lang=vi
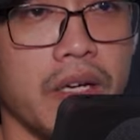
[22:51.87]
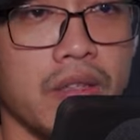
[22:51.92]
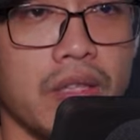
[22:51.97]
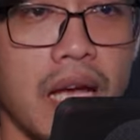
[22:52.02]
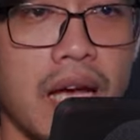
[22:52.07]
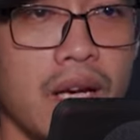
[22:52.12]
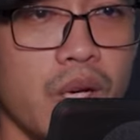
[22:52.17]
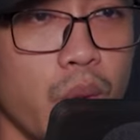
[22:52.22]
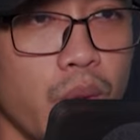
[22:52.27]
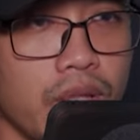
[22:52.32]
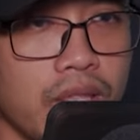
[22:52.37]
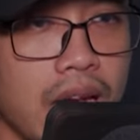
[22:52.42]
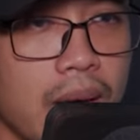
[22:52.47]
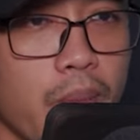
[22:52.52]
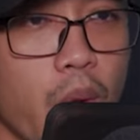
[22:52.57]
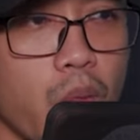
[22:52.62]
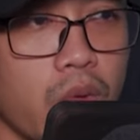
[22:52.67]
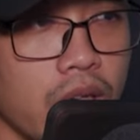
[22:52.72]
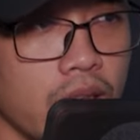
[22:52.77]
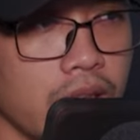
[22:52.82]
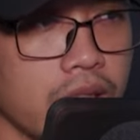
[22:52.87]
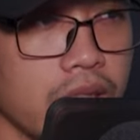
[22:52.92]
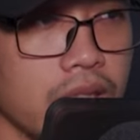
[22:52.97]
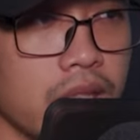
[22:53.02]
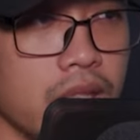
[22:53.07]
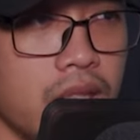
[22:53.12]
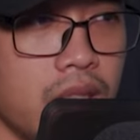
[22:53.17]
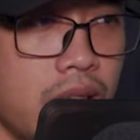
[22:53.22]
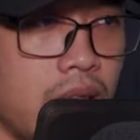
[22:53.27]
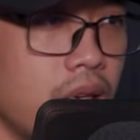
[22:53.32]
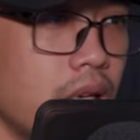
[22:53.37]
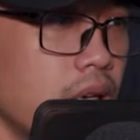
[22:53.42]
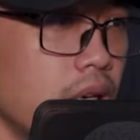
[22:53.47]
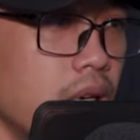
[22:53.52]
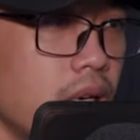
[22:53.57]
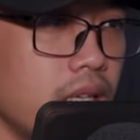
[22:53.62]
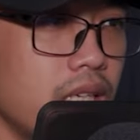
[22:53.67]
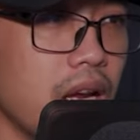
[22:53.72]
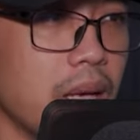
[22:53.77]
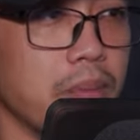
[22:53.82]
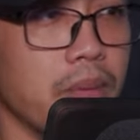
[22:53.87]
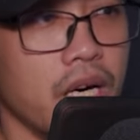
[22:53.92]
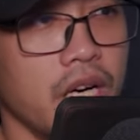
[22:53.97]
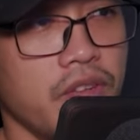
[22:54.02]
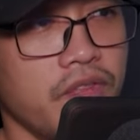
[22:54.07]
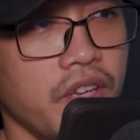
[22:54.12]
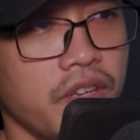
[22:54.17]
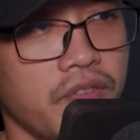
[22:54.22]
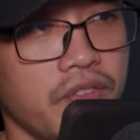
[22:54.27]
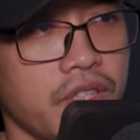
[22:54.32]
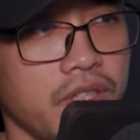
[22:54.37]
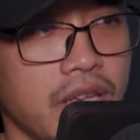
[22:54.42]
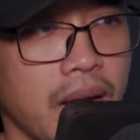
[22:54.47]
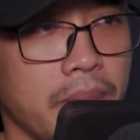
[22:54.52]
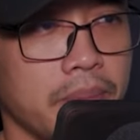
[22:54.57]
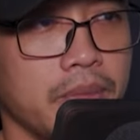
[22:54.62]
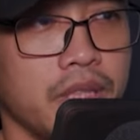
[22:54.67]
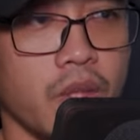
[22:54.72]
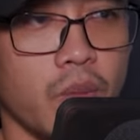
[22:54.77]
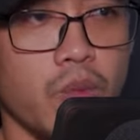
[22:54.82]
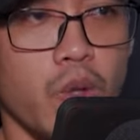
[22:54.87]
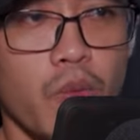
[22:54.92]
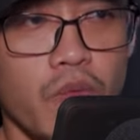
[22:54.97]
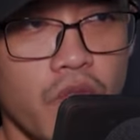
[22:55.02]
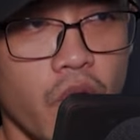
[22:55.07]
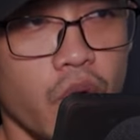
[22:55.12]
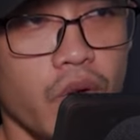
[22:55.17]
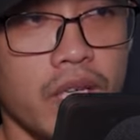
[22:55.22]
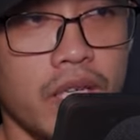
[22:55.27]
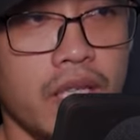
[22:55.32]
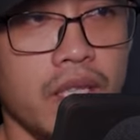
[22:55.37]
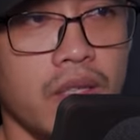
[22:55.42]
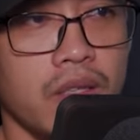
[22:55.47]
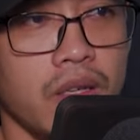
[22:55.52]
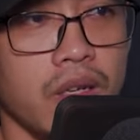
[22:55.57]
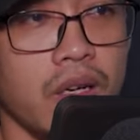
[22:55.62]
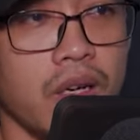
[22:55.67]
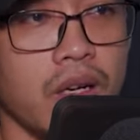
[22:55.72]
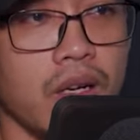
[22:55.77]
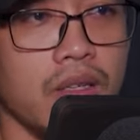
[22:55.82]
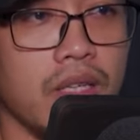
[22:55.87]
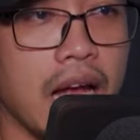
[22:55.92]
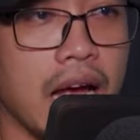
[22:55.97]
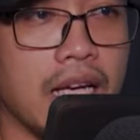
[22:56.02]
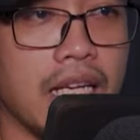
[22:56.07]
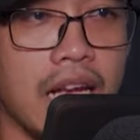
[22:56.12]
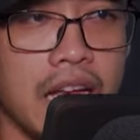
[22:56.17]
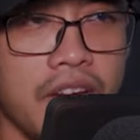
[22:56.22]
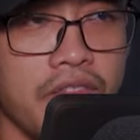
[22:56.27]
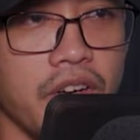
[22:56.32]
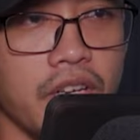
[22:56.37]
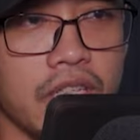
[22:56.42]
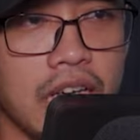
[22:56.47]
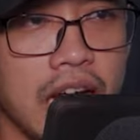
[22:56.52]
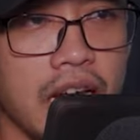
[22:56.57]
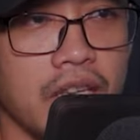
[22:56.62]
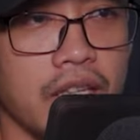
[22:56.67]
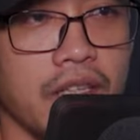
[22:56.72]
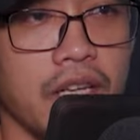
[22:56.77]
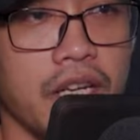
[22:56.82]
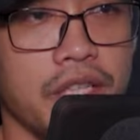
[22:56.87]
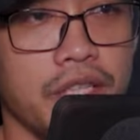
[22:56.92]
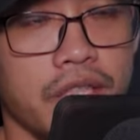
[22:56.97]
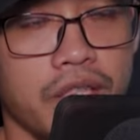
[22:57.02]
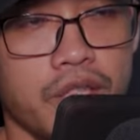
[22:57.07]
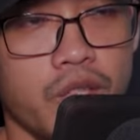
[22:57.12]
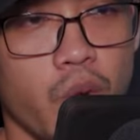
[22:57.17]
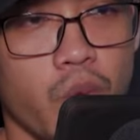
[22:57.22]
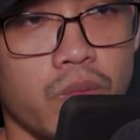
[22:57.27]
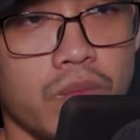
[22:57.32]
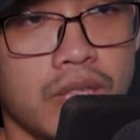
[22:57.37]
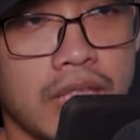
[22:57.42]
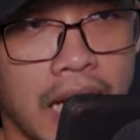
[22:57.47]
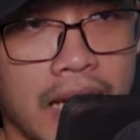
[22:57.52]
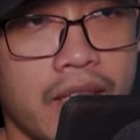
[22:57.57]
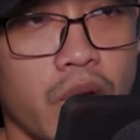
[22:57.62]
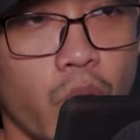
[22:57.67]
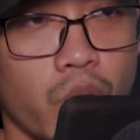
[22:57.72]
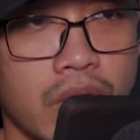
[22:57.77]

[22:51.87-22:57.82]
với hai mươi triệu môn đồ của Thủy Đạo Tử vẫn còn kém hơn rất nhiều. Nhưng đây là hương hỏa thực sự,